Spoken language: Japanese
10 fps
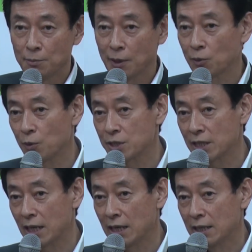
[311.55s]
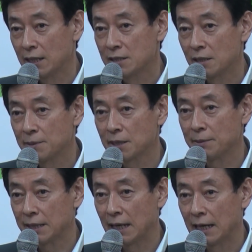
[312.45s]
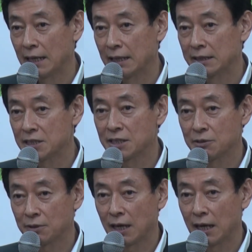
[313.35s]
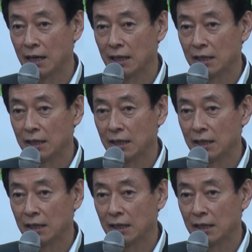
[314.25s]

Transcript: まあ、こうしたさまざまなデジタル化、